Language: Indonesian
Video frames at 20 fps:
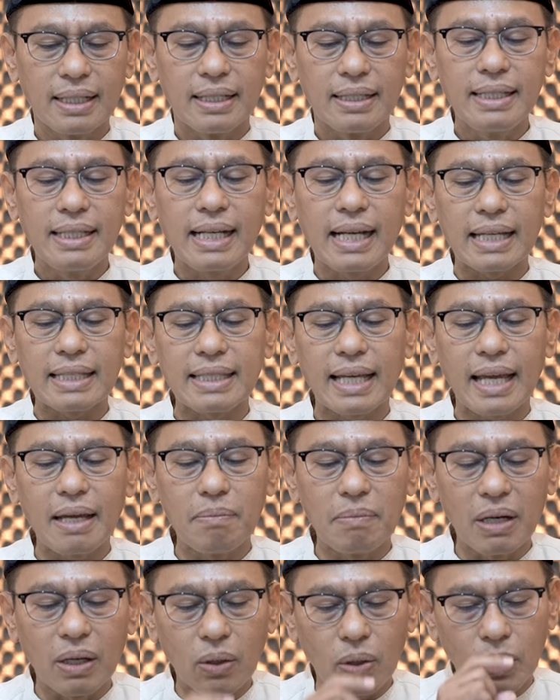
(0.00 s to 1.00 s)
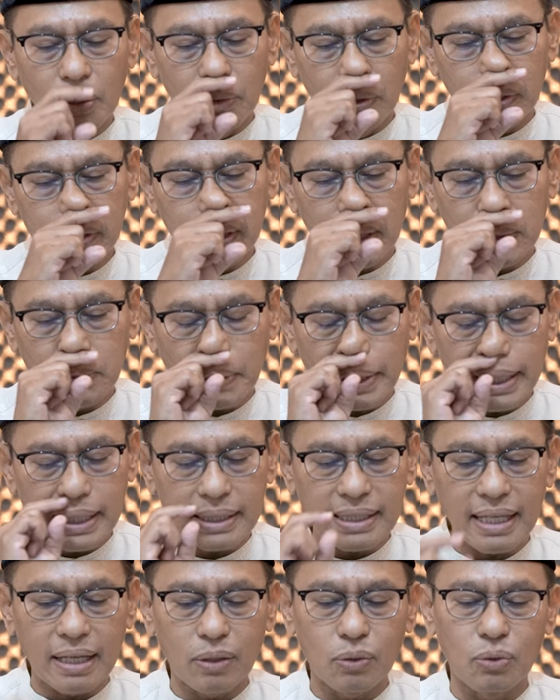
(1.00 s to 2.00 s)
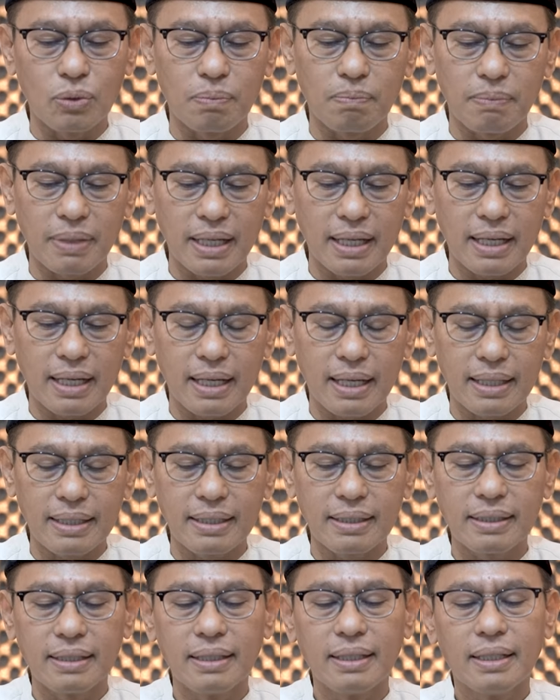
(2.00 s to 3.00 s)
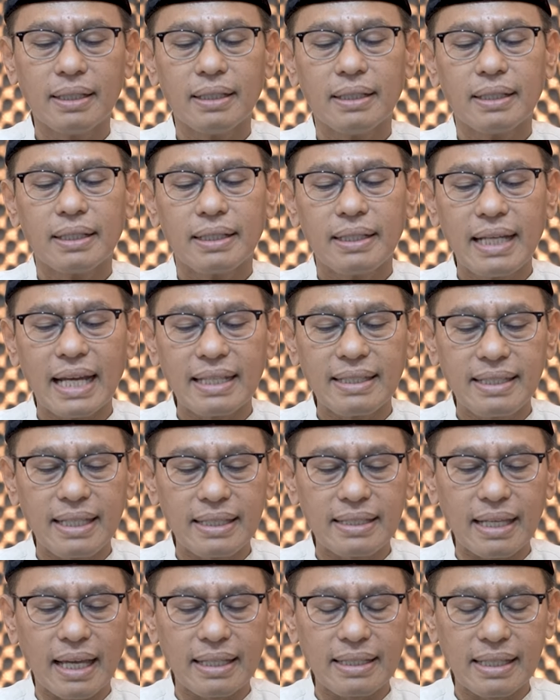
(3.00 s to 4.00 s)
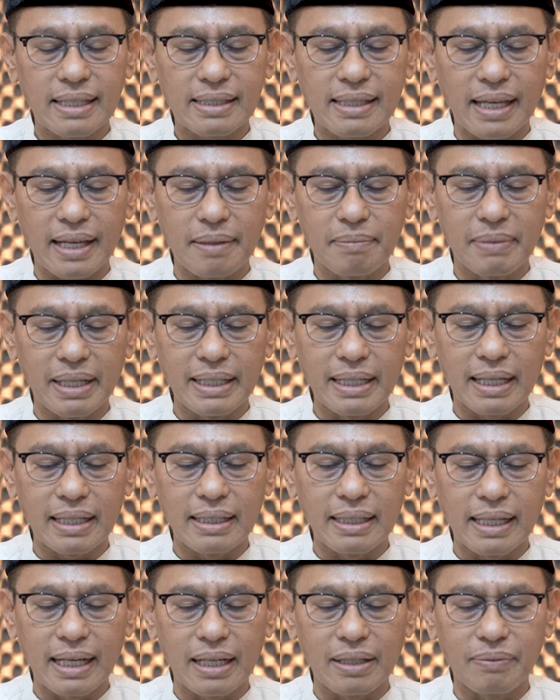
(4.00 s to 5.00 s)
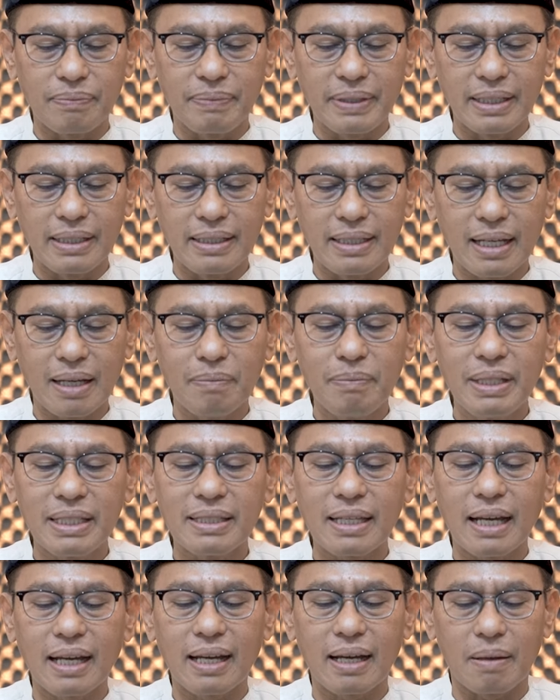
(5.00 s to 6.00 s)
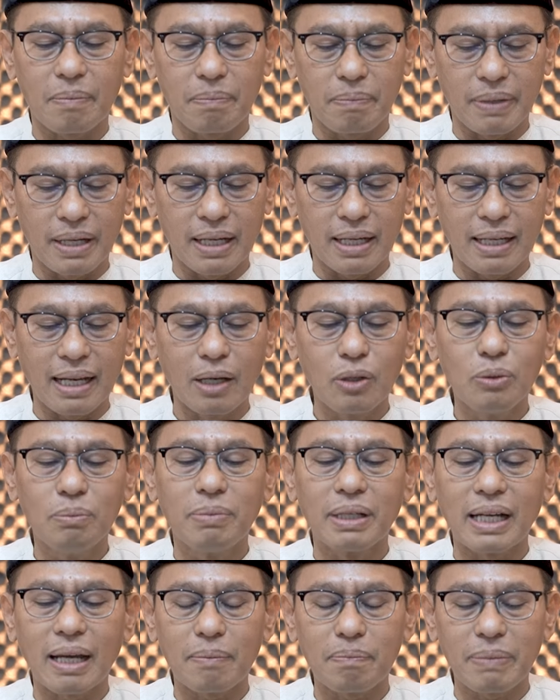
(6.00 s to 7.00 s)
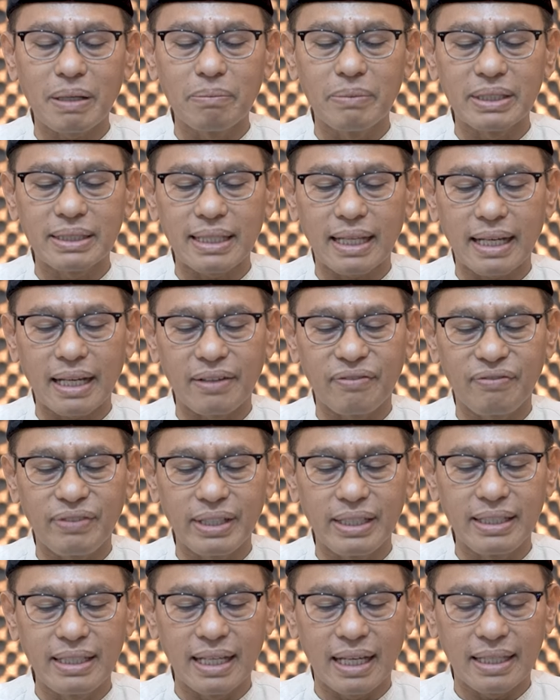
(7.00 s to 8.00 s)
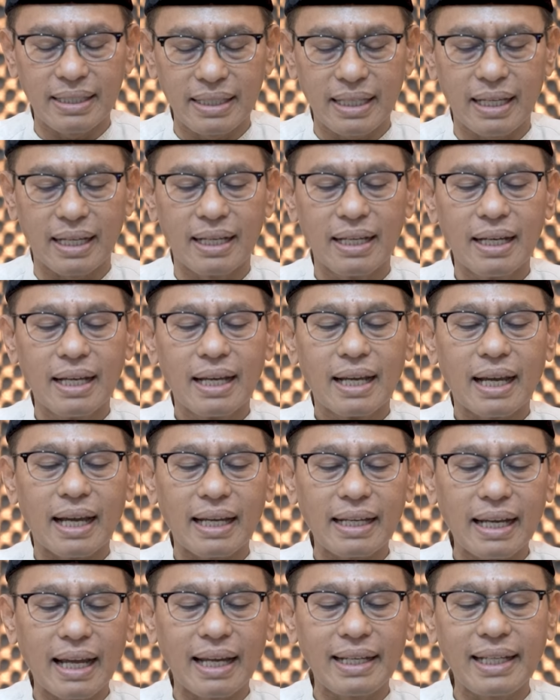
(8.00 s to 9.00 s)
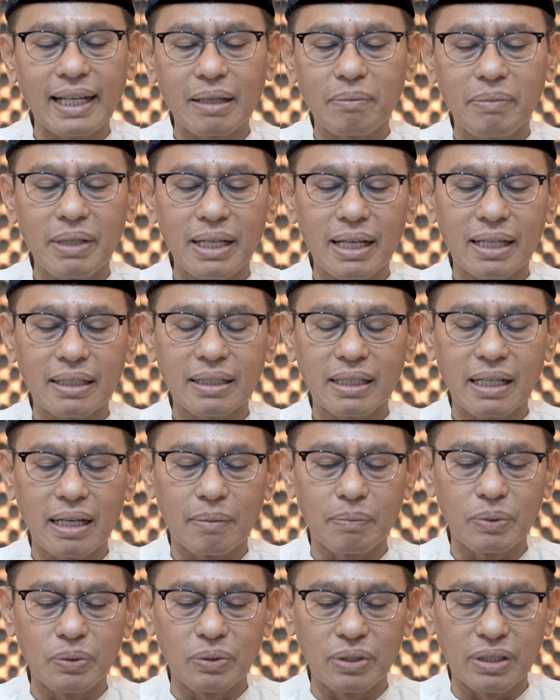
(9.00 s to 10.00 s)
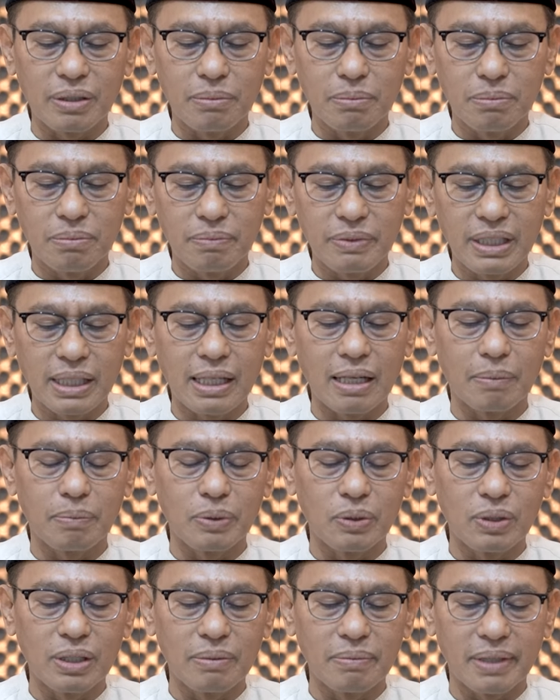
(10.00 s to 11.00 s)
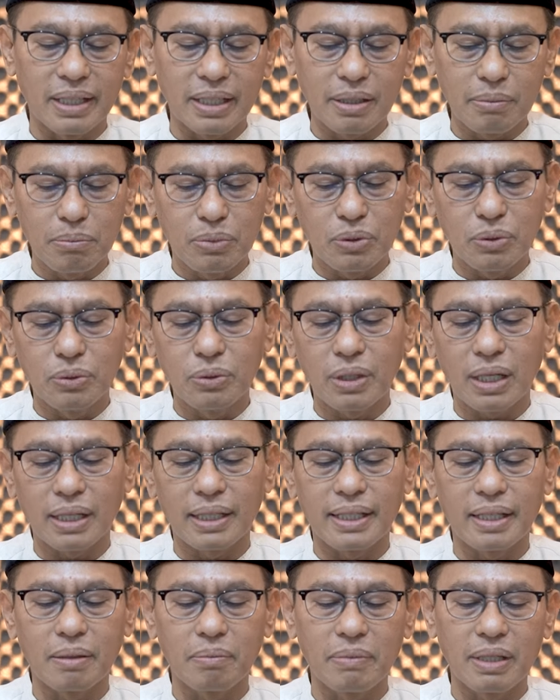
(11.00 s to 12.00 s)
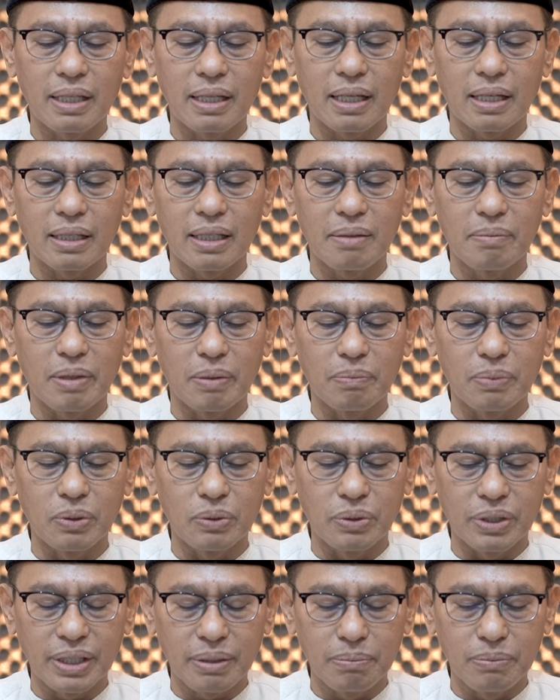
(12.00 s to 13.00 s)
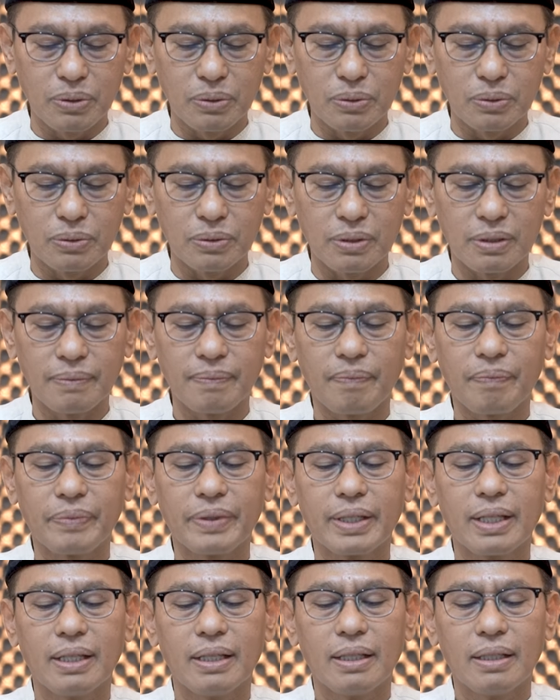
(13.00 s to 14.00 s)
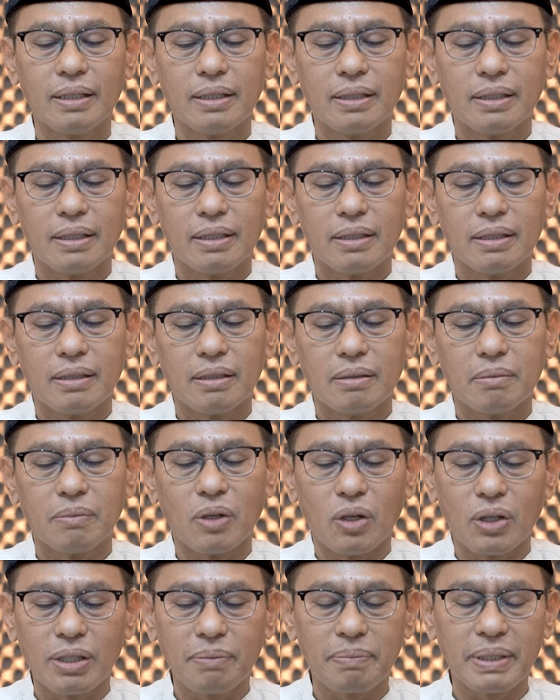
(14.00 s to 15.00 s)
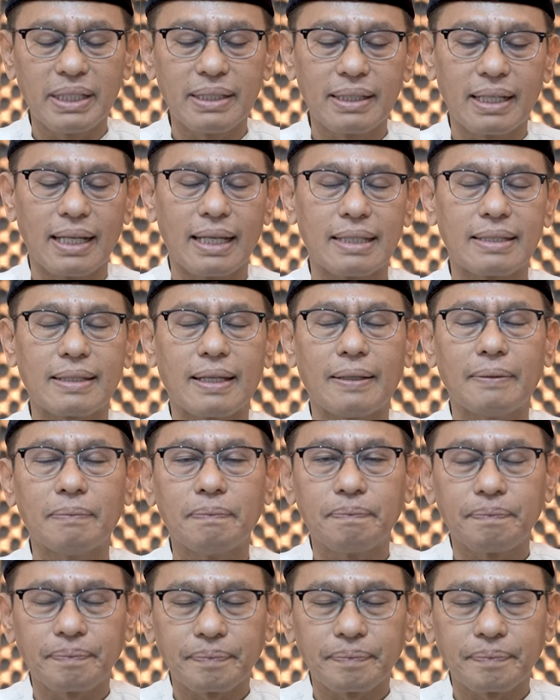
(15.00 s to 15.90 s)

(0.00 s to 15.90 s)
Jika saya mengkodok sesuai kesanggupan, dan sisanya saya bayar dengan fidyah bisa nggak Pak? Lalu berapa besaran fidyahnya? Karena ada yang bilang 30 ribu, 35 ribu, ada yang bilang 50 ribu. Mohon penjelasan.